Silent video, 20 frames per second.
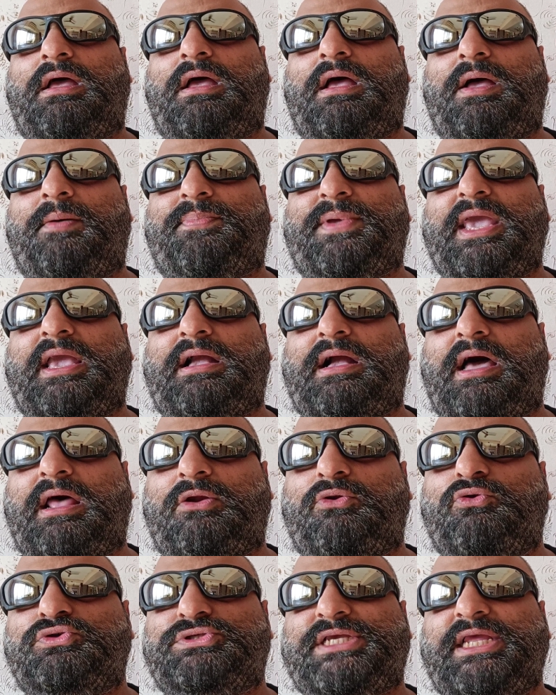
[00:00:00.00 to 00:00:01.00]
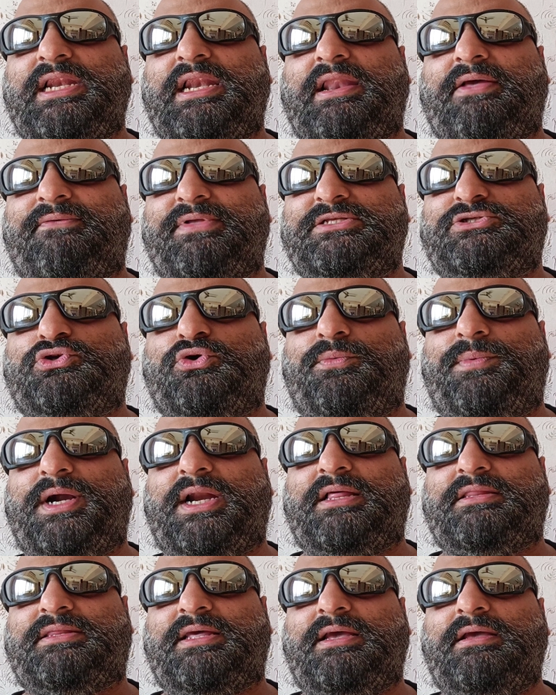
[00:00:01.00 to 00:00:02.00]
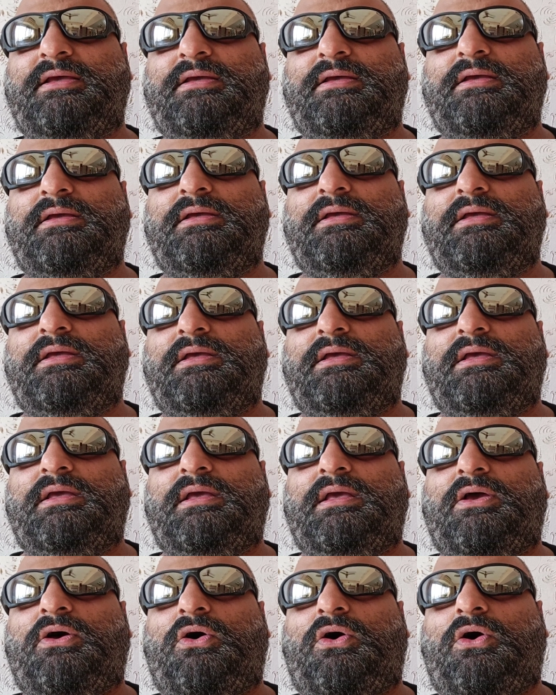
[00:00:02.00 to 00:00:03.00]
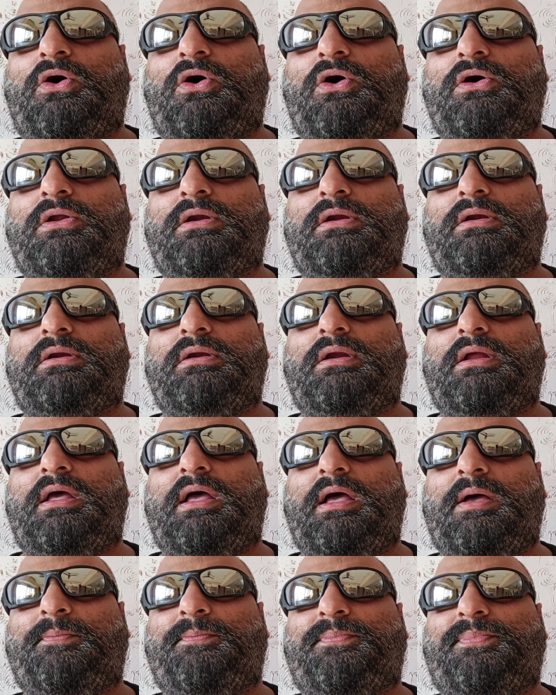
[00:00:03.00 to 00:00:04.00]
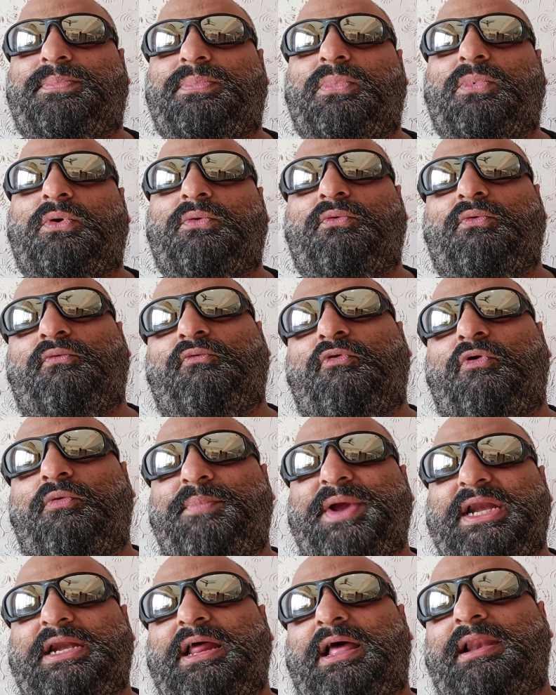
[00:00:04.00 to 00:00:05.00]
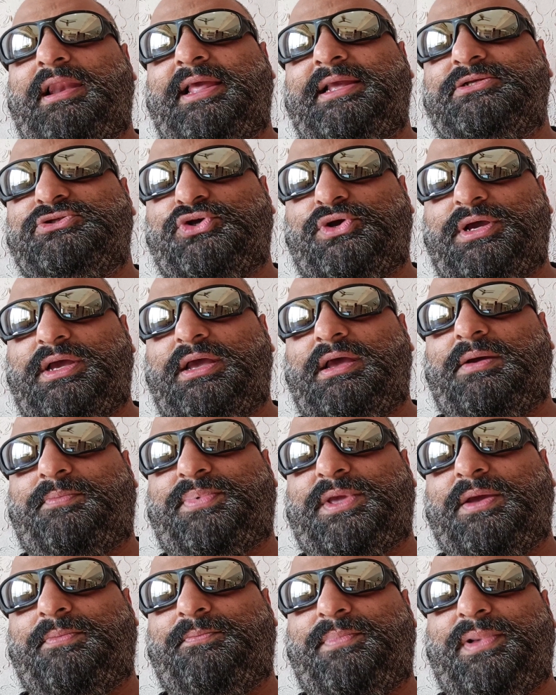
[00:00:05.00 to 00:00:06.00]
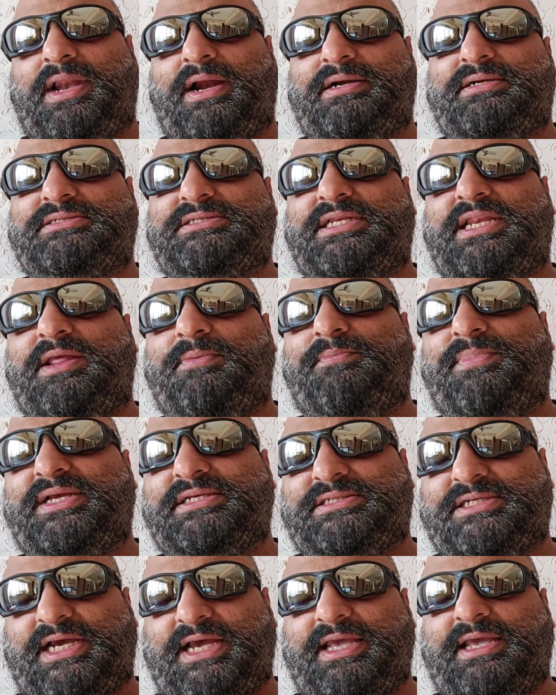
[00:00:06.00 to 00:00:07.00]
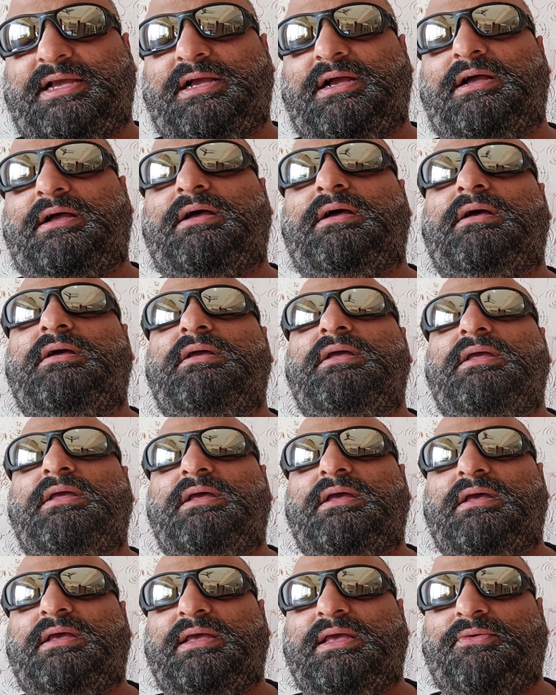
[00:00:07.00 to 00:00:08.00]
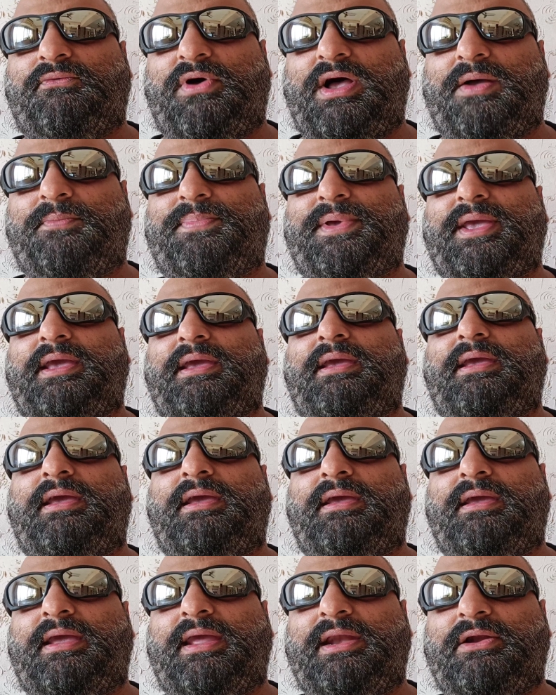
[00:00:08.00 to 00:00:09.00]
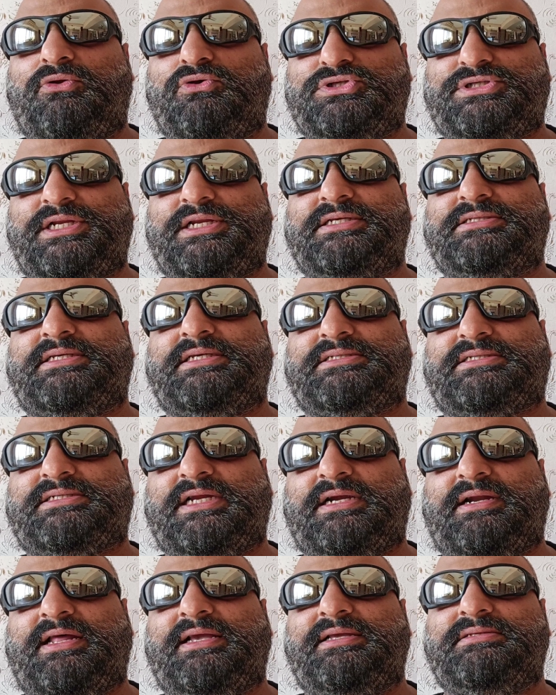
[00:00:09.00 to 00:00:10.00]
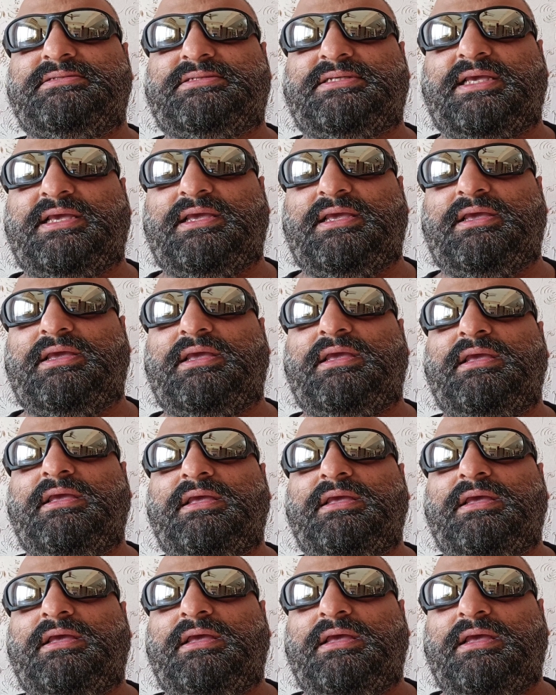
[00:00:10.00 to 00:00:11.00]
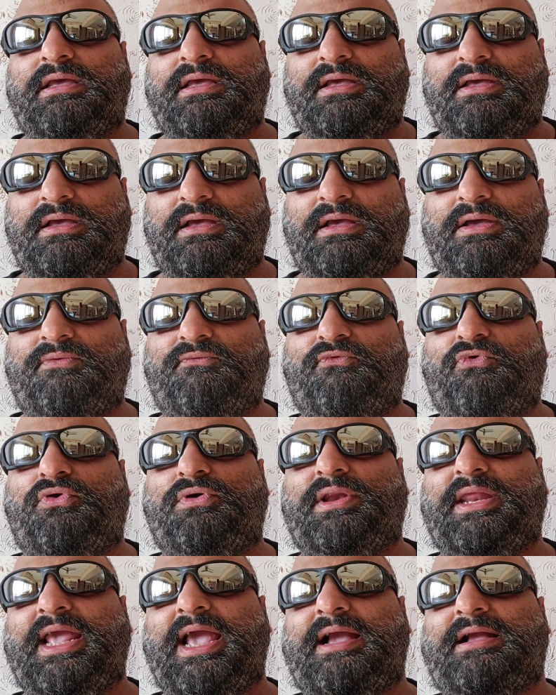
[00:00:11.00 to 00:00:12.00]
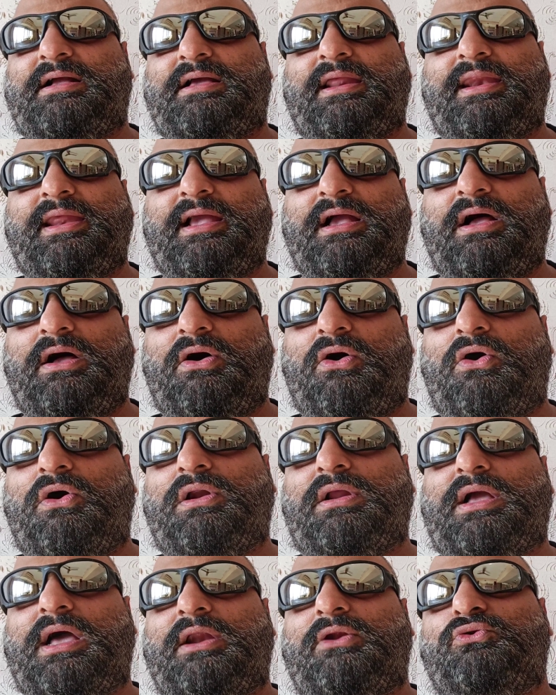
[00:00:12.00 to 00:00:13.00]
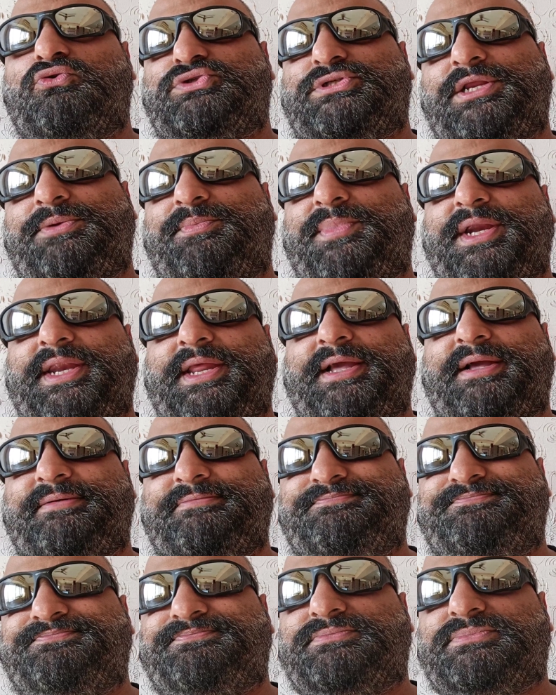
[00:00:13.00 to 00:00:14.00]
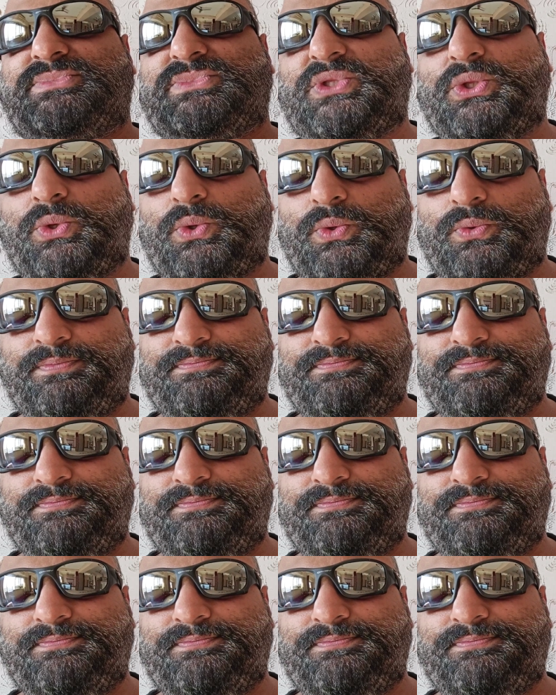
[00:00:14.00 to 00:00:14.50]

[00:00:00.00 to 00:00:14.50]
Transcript: आपके कार्नोसिन लेवल्स को बढ़ाता है और आप वो बीटा लाइन जो है आपके ब्लड स्ट्रीम में जाएगा वहाँ पे एंडोजेनस हिस्टाडाइन से वो रिएक्ट करेगा और कार्नोसिन बनेगा तो